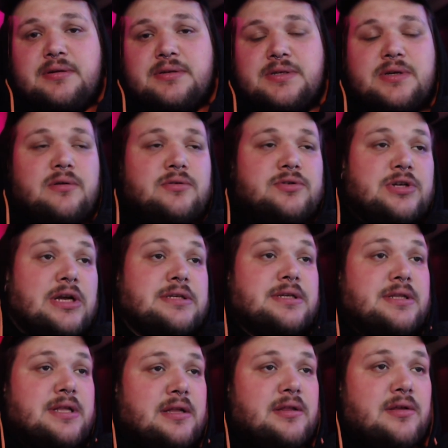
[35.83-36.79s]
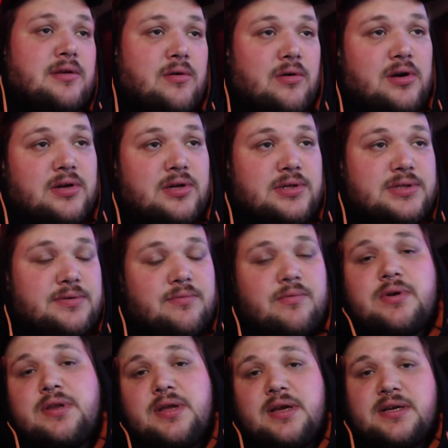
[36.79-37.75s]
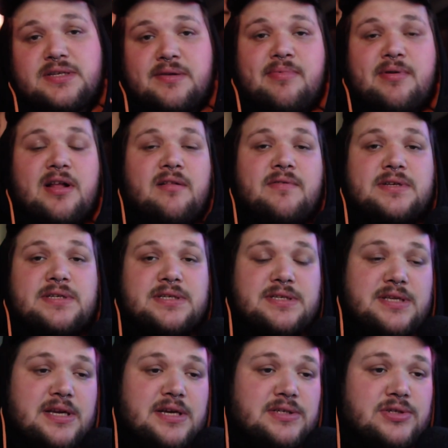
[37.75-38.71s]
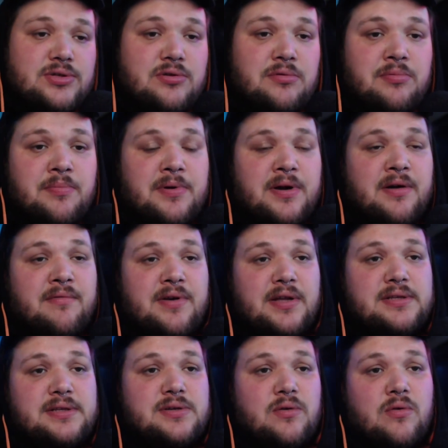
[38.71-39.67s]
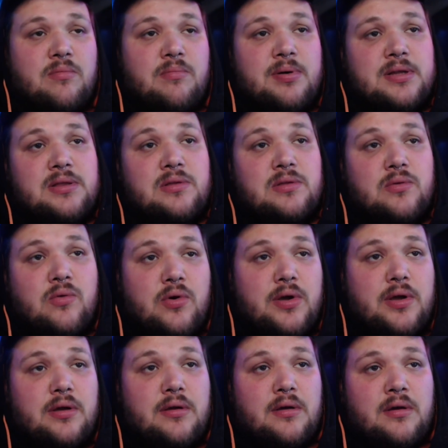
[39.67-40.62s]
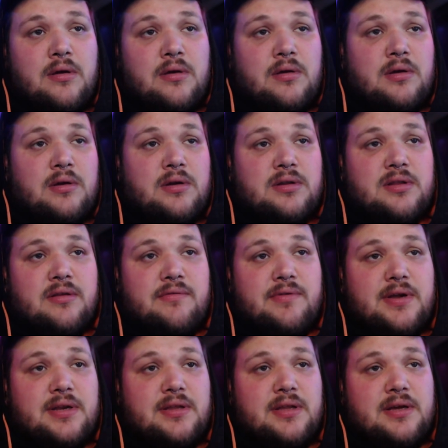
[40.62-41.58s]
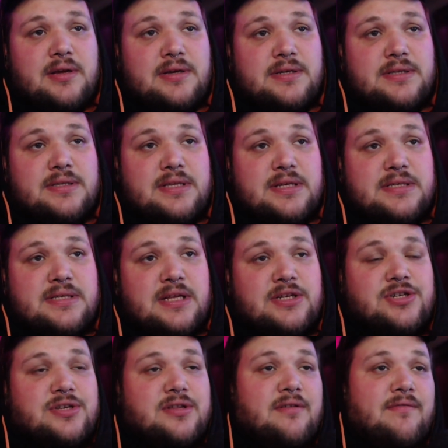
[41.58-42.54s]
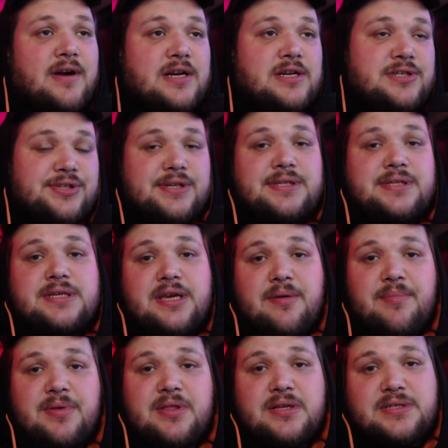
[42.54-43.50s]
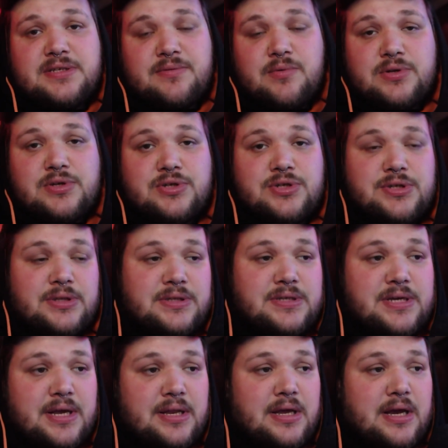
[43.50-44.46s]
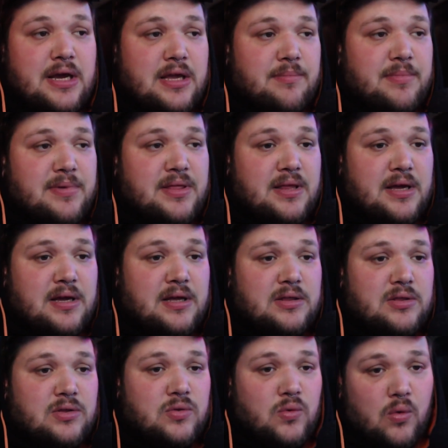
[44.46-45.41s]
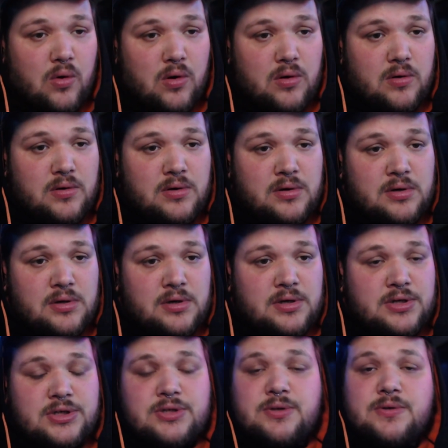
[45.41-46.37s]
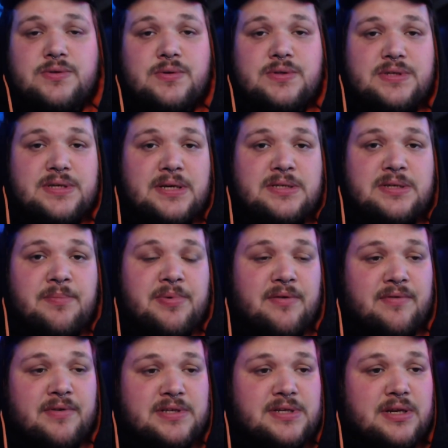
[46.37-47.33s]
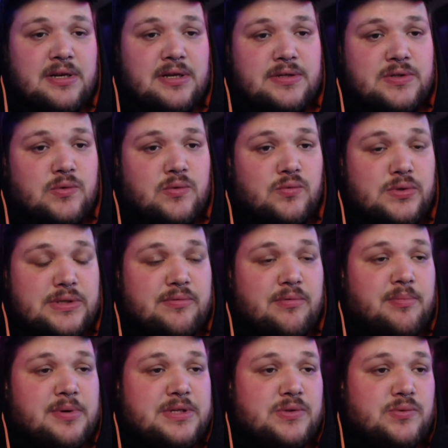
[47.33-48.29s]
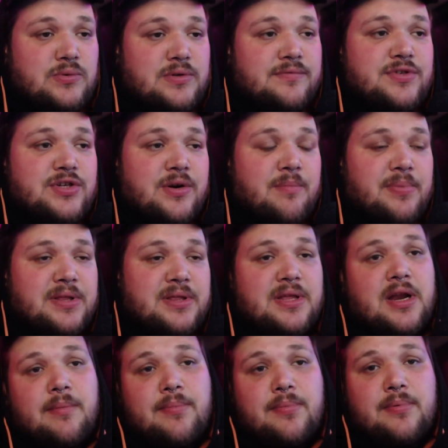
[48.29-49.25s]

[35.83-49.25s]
заключается данный ролик? Сегодня я собрал вас здесь, чтобы поговорить об одной, наверное, достаточно важной теме на сегодняшний день, а именно то, что соцсети превратили искусство, по сути, в ширпотреб.